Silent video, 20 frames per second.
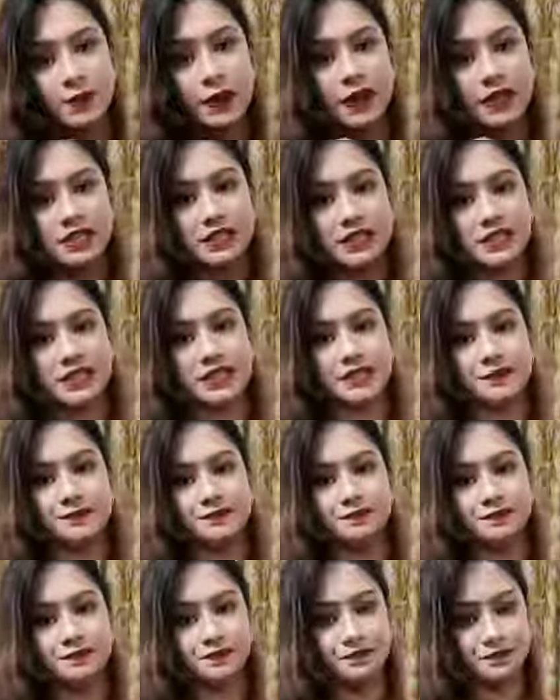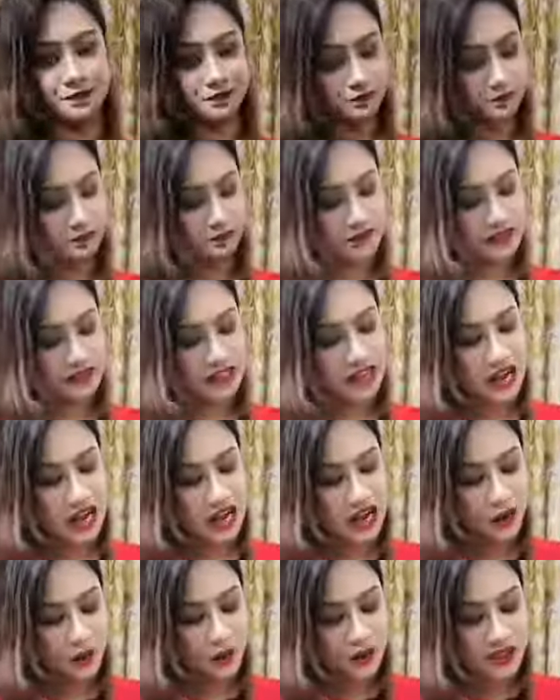পেয়ে যাচ্ছেন
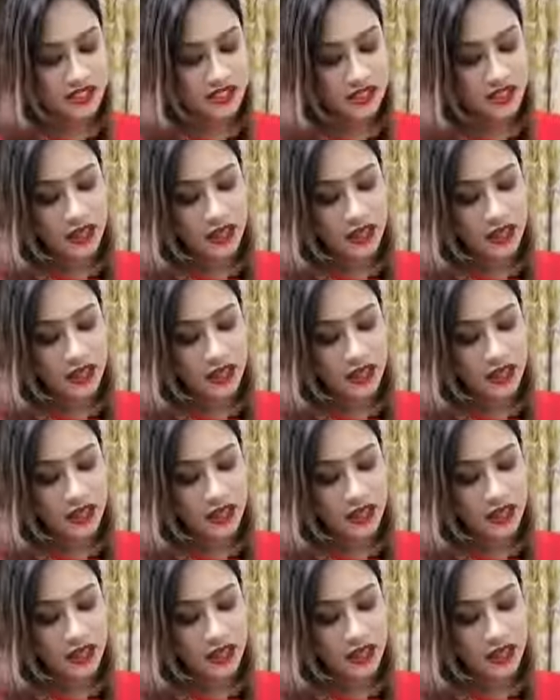আর হচ্ছে